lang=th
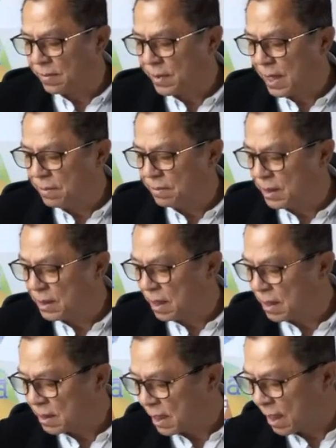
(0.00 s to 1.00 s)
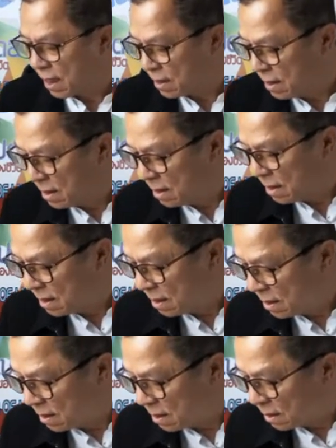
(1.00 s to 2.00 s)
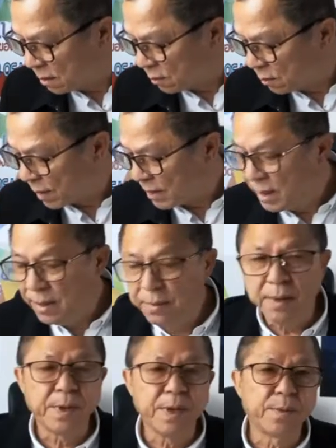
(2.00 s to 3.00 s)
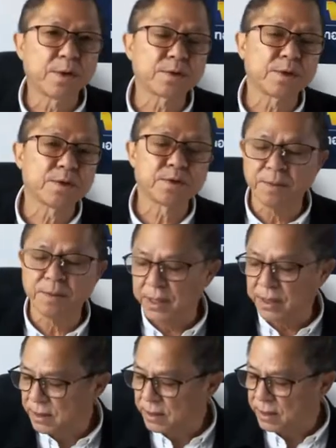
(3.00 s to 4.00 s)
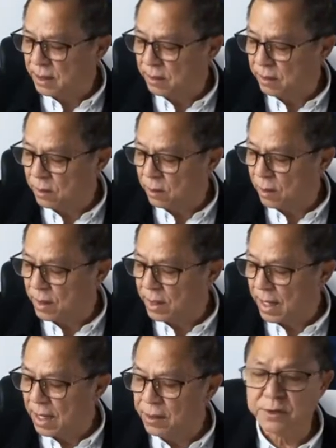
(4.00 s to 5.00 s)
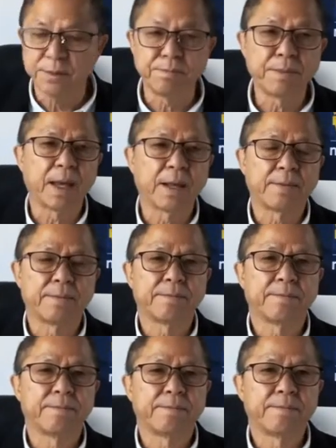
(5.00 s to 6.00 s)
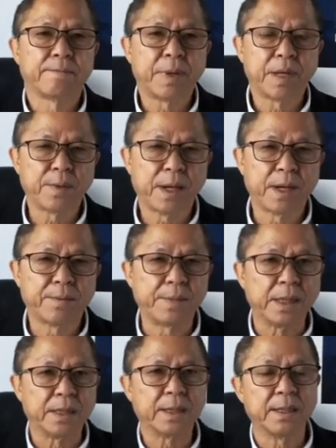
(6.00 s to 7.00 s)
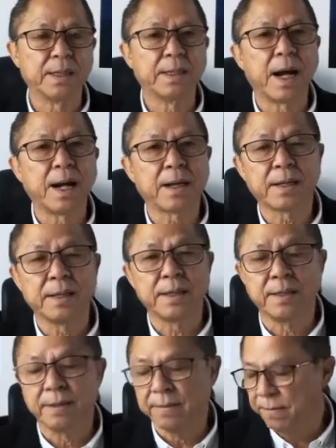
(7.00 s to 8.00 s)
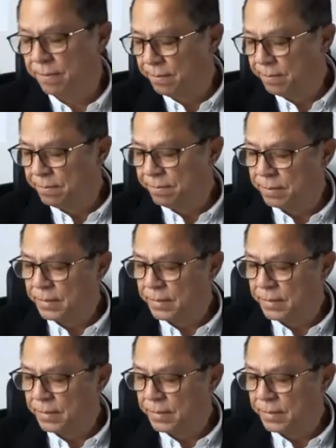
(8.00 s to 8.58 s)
สามารถนำเงินสะสมในกองทุน 30% มาใช้ในวัตถุประสงค์การจัดหาที่อยู่อาศัยได้ก็เลยต้องกลับไปใช้เนื้อหาร่างเดิม